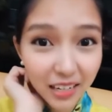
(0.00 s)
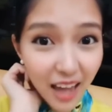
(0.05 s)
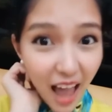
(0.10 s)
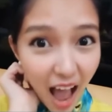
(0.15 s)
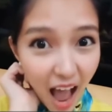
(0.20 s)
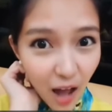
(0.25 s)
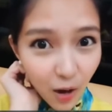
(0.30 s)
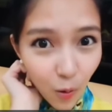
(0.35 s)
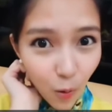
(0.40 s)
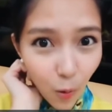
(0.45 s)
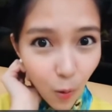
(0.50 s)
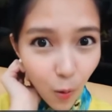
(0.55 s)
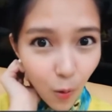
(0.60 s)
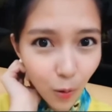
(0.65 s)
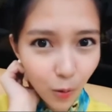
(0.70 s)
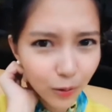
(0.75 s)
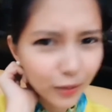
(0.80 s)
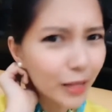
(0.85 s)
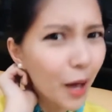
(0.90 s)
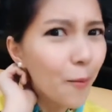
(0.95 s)
pa lang ng araw ko,
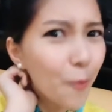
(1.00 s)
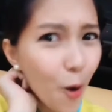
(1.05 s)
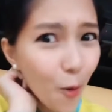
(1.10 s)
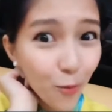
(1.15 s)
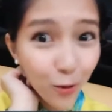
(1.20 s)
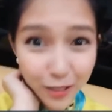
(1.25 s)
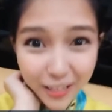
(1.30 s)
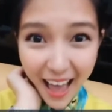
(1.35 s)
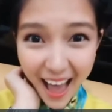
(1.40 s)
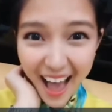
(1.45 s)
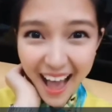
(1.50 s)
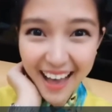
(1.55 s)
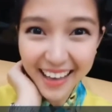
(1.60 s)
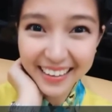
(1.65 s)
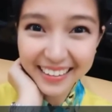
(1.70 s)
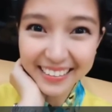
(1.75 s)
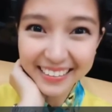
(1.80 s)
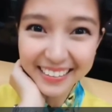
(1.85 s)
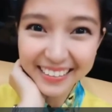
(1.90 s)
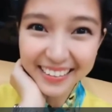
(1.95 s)
nabuo mo na.